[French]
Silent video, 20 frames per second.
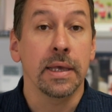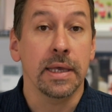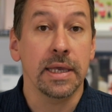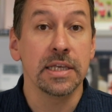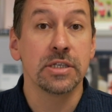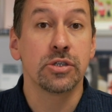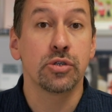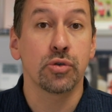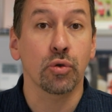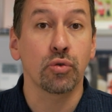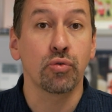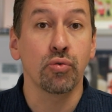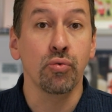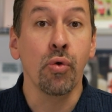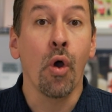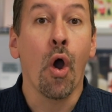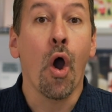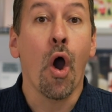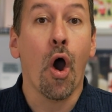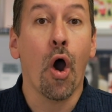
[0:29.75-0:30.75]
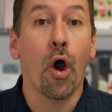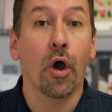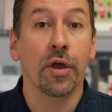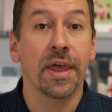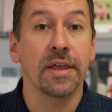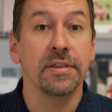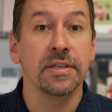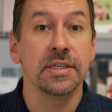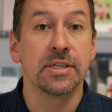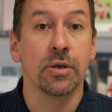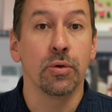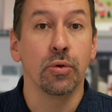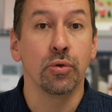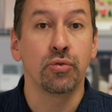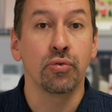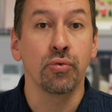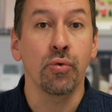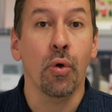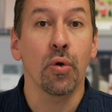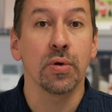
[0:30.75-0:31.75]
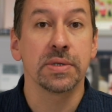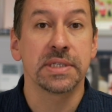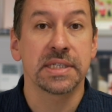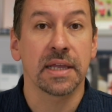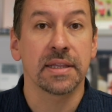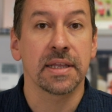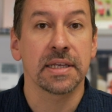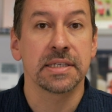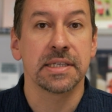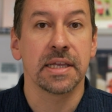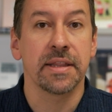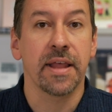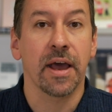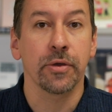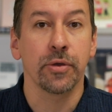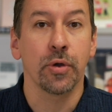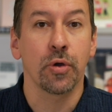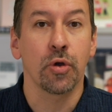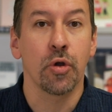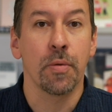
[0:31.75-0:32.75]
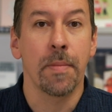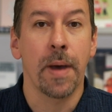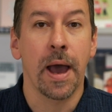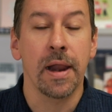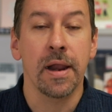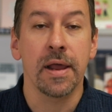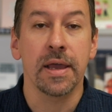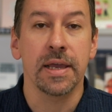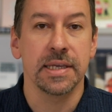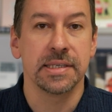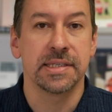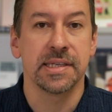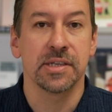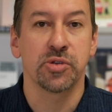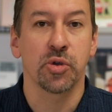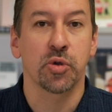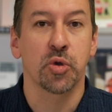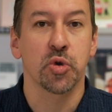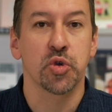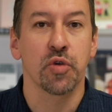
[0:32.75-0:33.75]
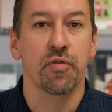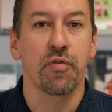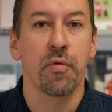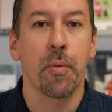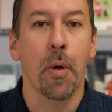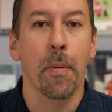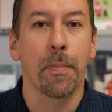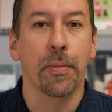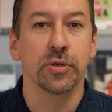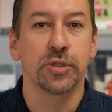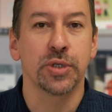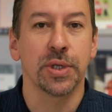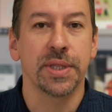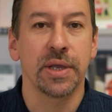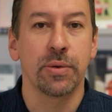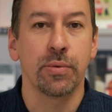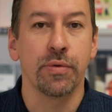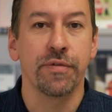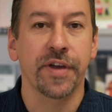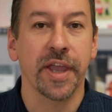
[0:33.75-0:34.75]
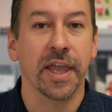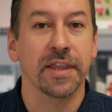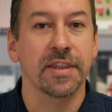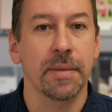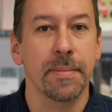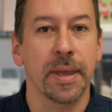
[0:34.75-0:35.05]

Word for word: et surtout organiser le tout au sein d'un scénario global et c'est ce que je vous propose de découvrir dès